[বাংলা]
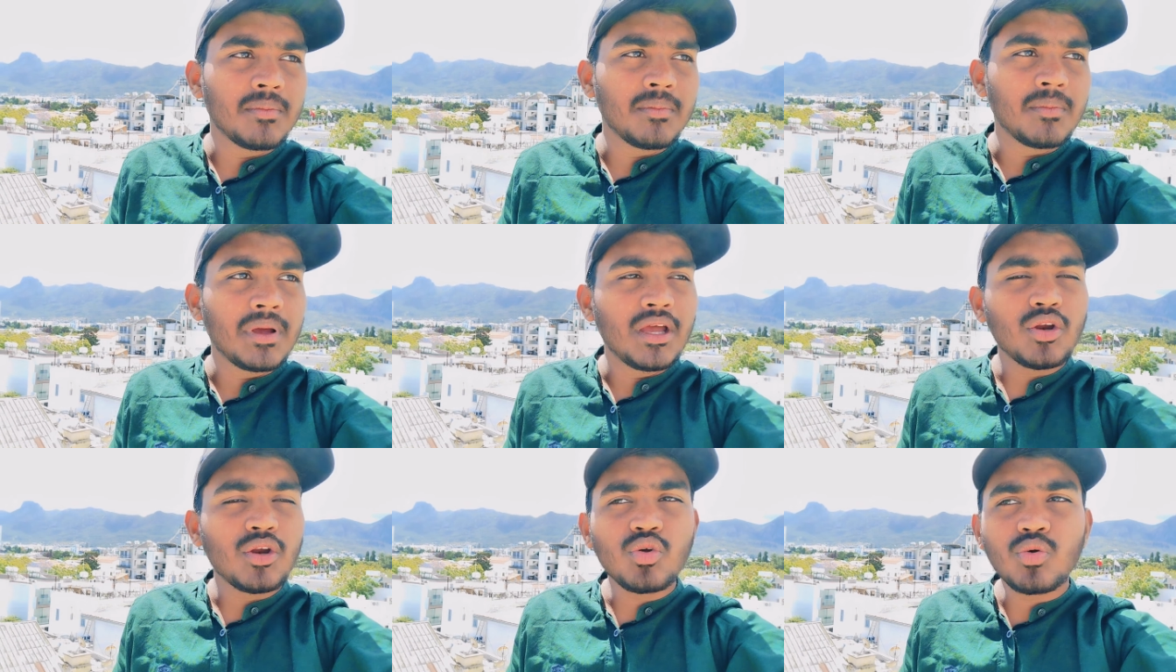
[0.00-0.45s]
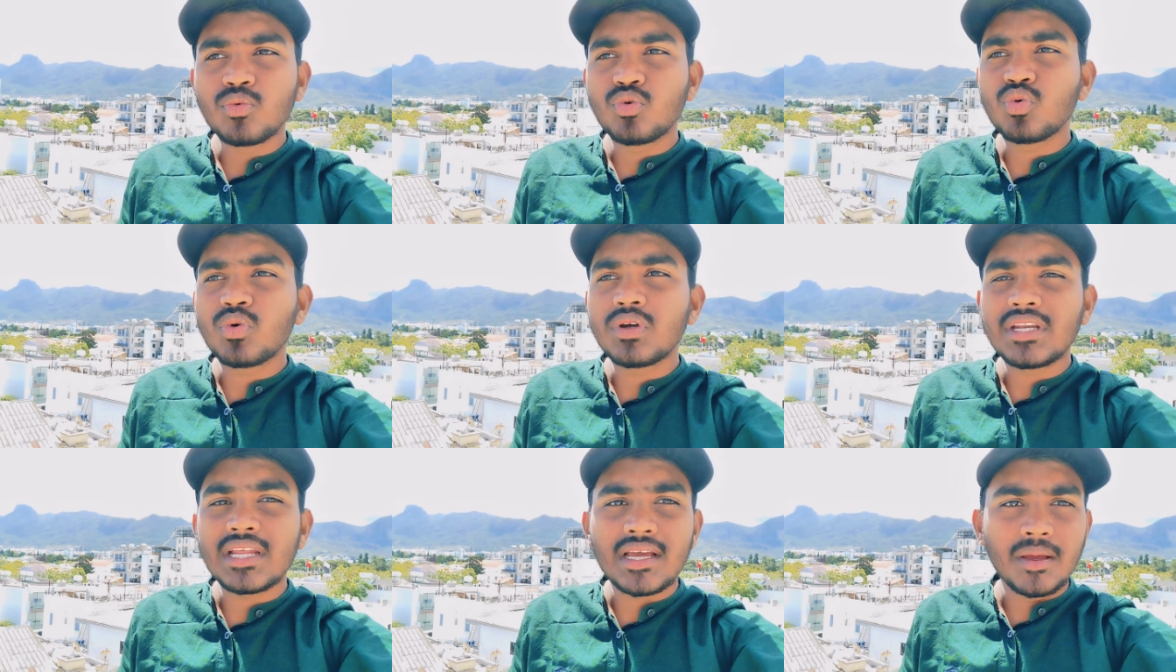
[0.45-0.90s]
এরকম
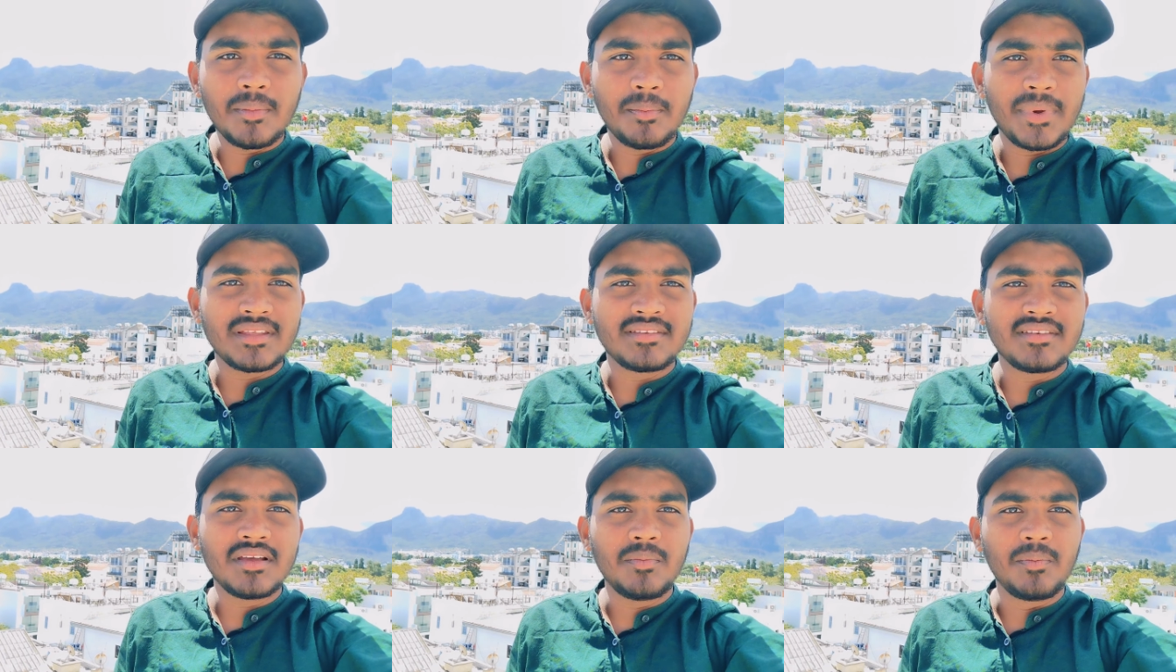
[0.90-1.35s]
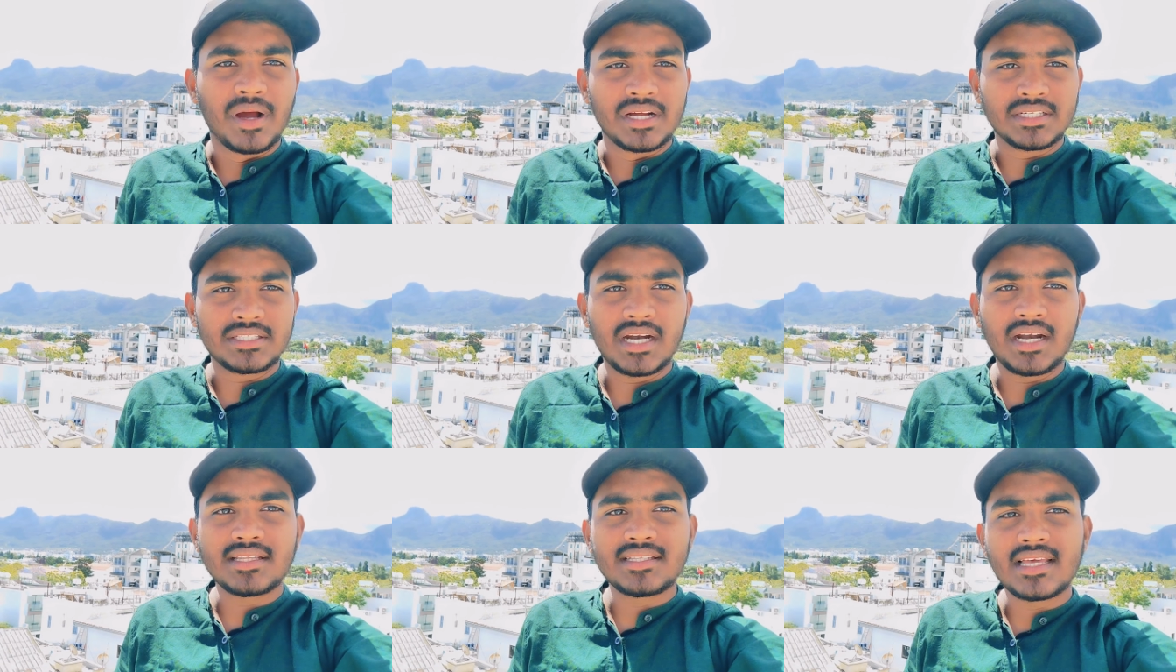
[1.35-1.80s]
টুকিটাকি বেসিক
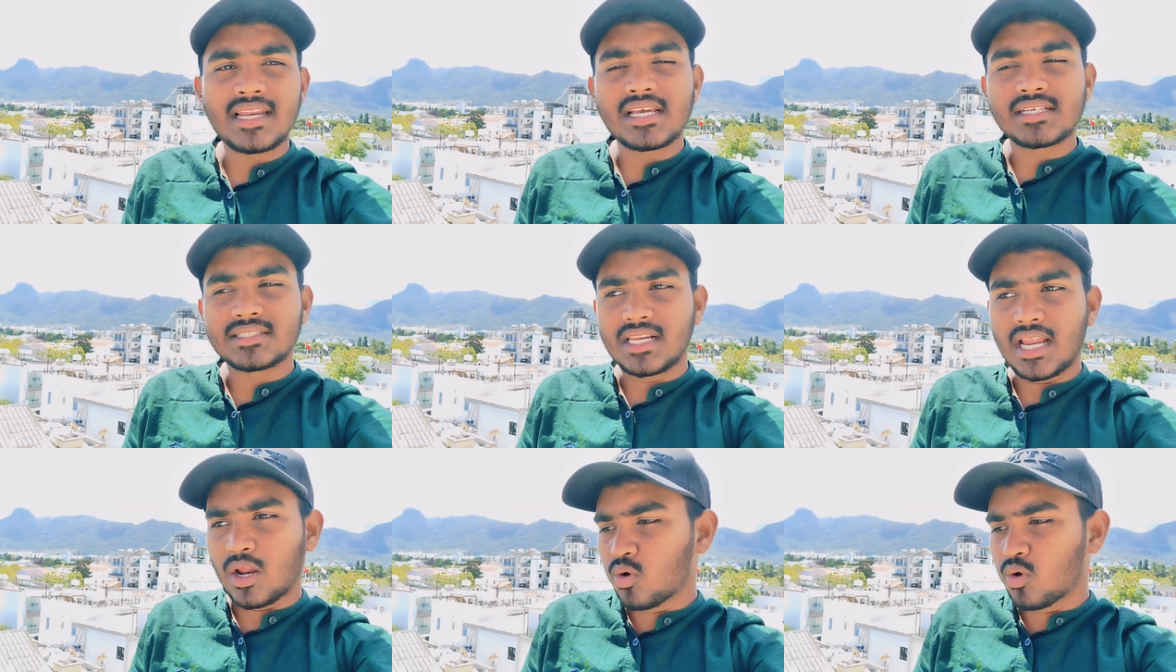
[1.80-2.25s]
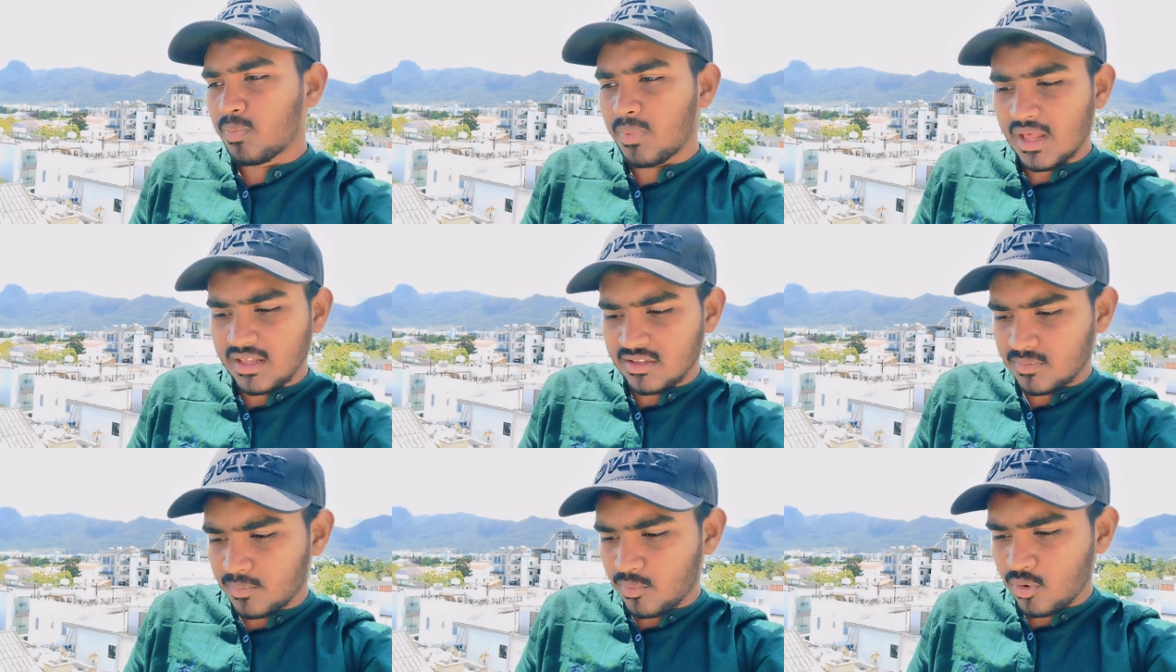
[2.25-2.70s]
ভাষাটা জানে আসলে আরও প্লাস
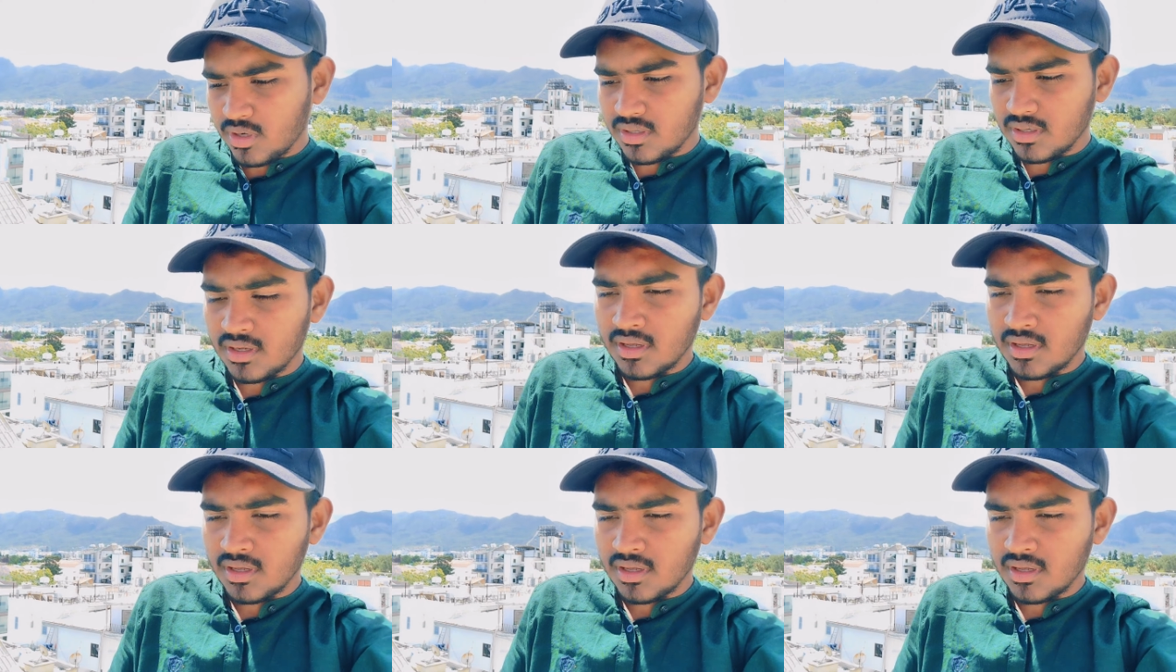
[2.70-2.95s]
পয়েন্ট